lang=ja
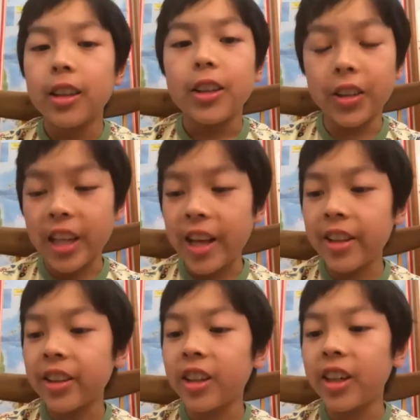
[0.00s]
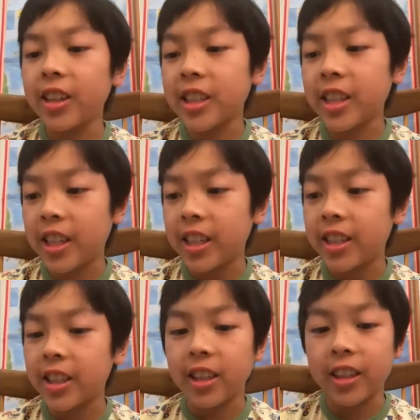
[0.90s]
四年の新
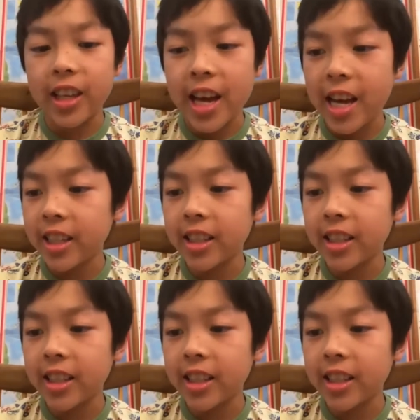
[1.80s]
一郎です。